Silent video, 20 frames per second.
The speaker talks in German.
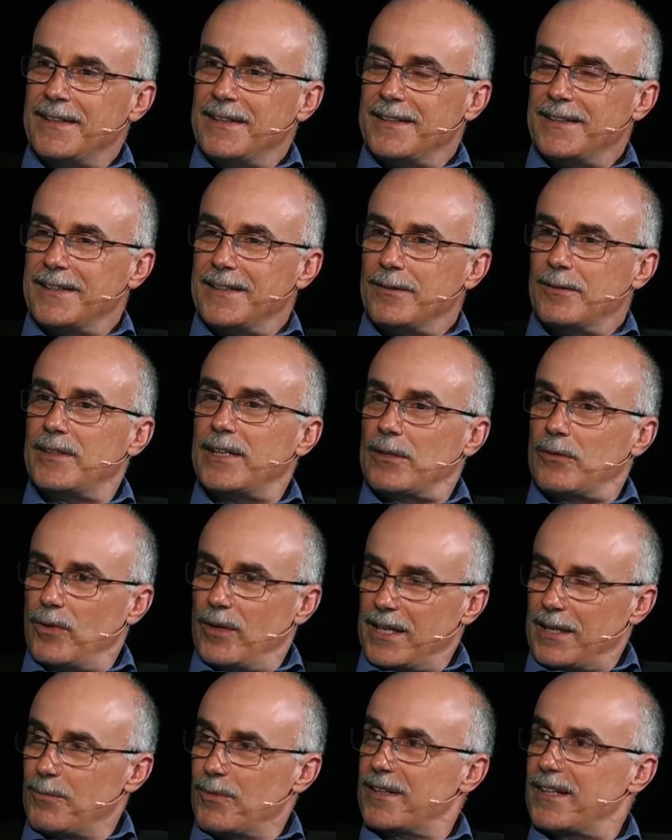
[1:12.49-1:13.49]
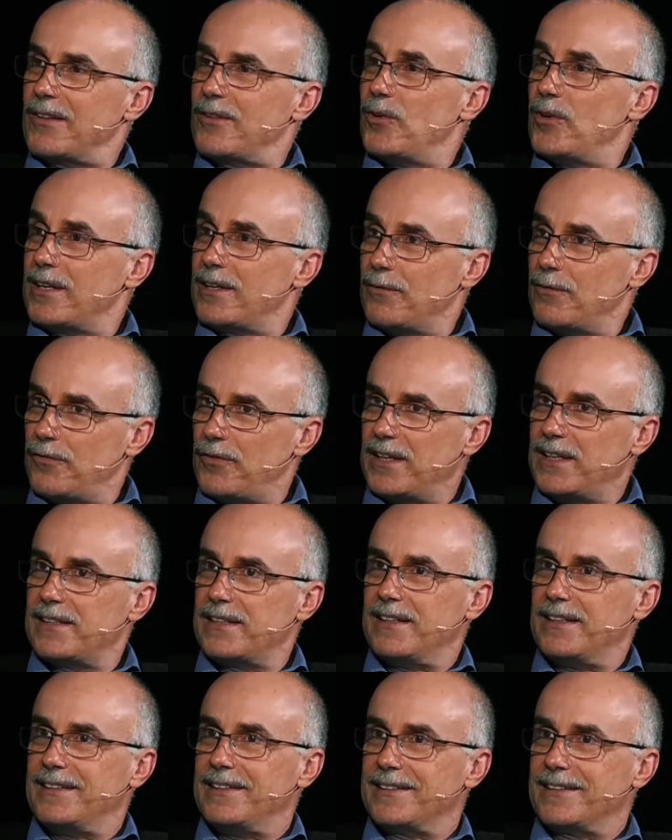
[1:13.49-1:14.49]
Äh, und natürlich muss das durch einen
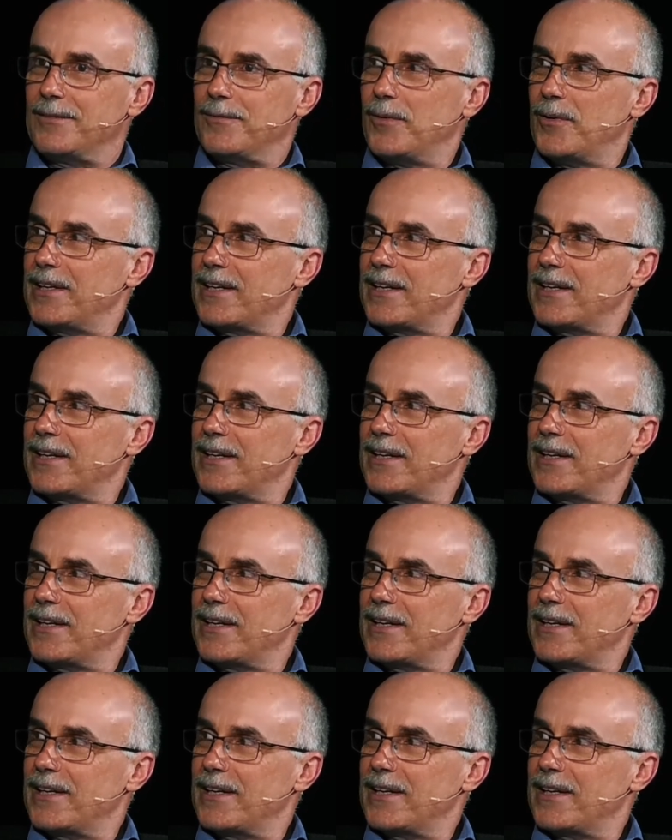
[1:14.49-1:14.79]
Filter irgendwo.